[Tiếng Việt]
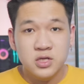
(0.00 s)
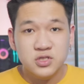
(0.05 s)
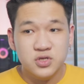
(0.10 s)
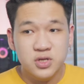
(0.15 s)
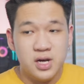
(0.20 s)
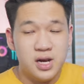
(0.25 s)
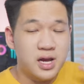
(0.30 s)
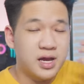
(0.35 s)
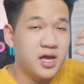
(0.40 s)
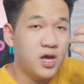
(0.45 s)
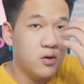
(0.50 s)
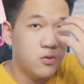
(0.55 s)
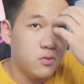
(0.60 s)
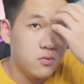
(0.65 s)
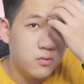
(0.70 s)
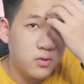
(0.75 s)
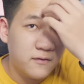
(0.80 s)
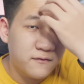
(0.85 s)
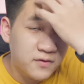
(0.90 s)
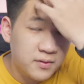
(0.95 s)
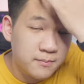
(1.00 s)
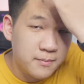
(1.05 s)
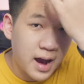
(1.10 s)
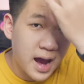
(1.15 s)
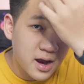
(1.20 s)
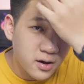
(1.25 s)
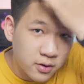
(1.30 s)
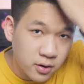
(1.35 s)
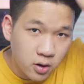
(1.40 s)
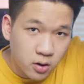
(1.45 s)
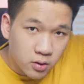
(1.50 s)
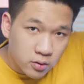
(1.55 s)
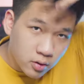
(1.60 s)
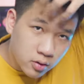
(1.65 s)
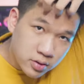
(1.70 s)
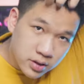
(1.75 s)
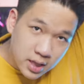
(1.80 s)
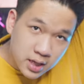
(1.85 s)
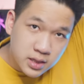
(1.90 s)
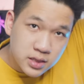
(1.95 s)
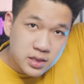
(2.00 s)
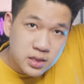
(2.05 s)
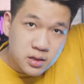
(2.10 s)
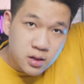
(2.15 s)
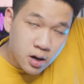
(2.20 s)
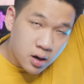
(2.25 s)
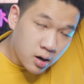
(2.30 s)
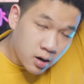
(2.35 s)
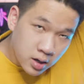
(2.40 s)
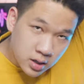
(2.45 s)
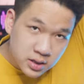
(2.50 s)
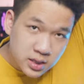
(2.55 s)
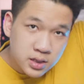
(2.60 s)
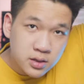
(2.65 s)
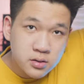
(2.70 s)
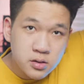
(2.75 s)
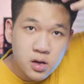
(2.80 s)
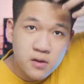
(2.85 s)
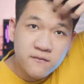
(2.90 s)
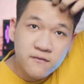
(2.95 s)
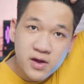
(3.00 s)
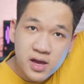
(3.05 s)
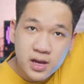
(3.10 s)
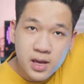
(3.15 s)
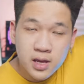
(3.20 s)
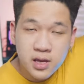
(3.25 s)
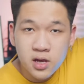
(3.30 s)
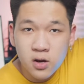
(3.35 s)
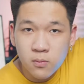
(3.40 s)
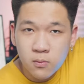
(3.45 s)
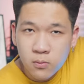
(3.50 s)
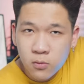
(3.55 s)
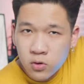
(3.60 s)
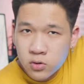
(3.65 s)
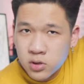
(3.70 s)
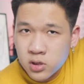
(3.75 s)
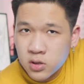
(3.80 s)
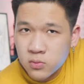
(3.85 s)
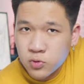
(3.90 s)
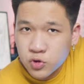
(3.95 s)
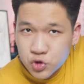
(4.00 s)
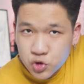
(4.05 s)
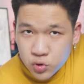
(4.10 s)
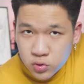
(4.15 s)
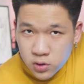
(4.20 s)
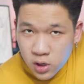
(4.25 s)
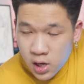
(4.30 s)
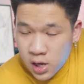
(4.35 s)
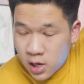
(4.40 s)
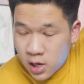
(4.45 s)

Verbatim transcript: cho nên là kiểu cái phần mái của nó sẽ hơi thiên hướng về cái kiểu Modern một chút,